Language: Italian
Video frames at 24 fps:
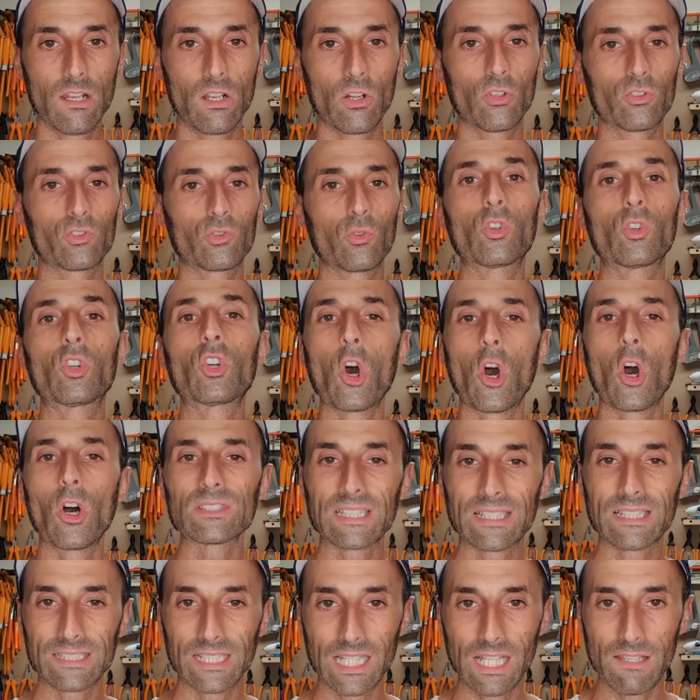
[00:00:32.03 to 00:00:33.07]
su
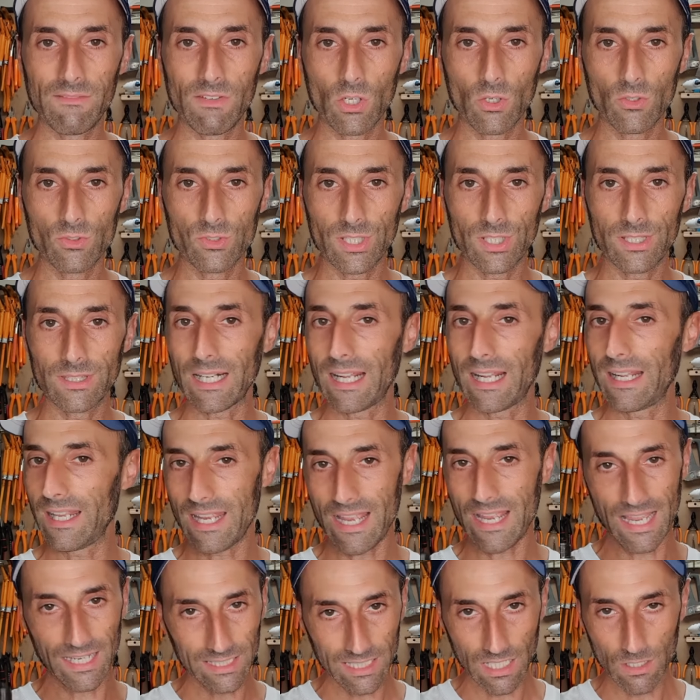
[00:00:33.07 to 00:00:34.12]
cosa ti devi concentrare.
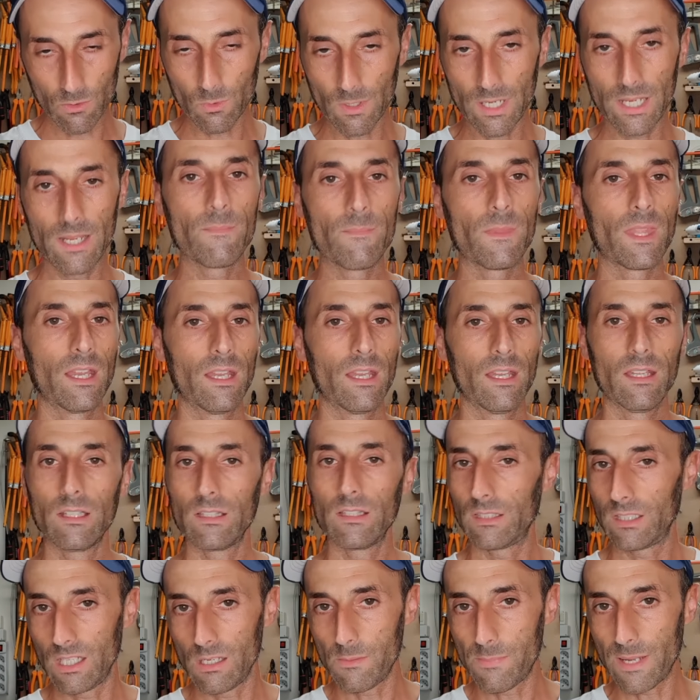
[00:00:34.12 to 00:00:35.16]
Anche qui,
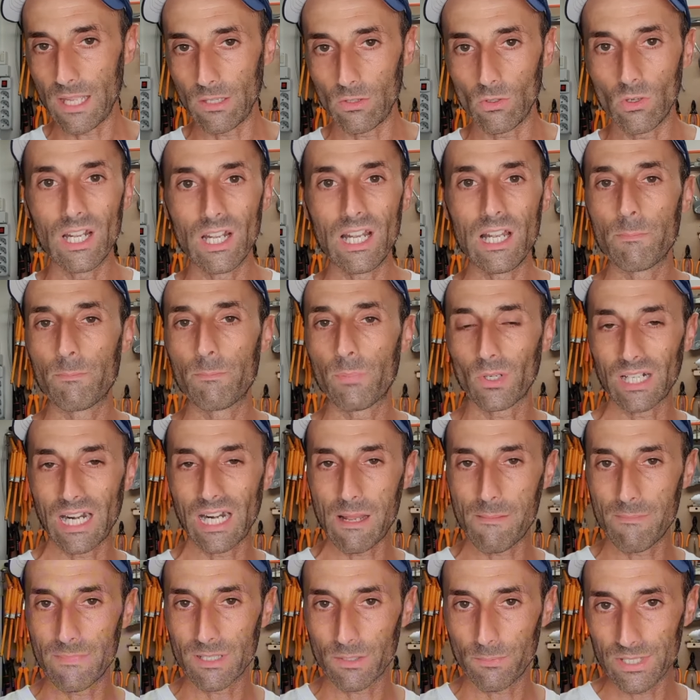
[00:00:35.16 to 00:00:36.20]
ti ripeto, il
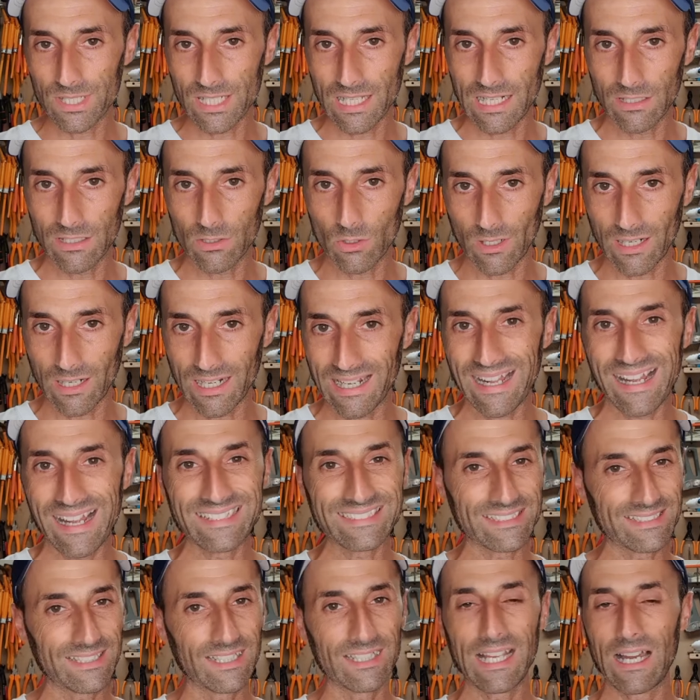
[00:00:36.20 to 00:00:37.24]
programma speciale Torna a
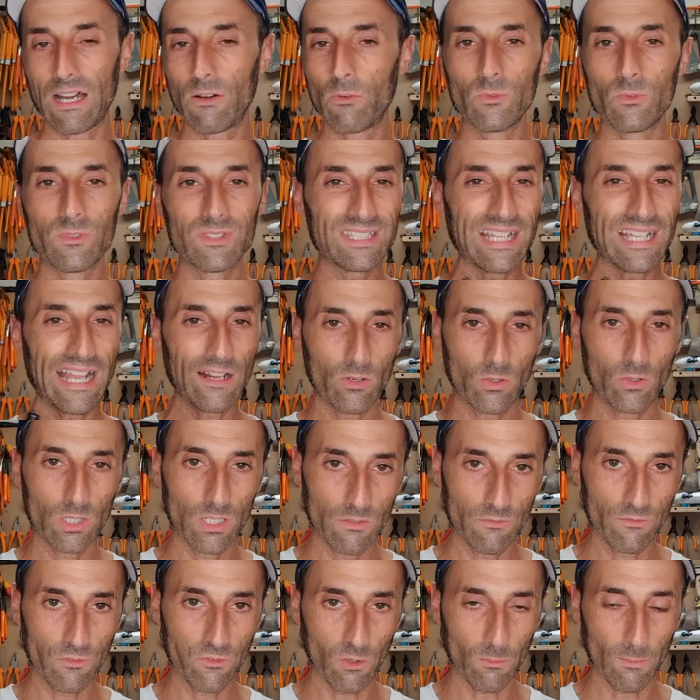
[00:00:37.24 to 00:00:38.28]
casa ti dà un sacco
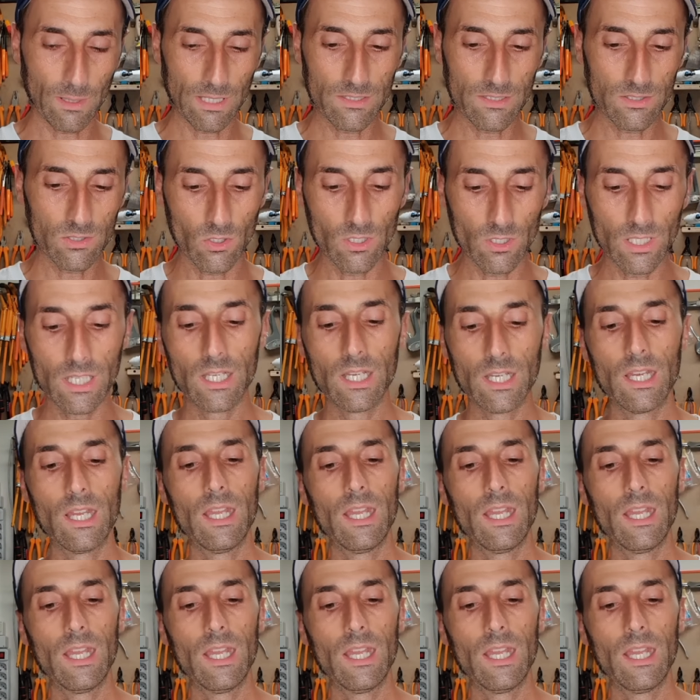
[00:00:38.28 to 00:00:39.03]
di informazioni.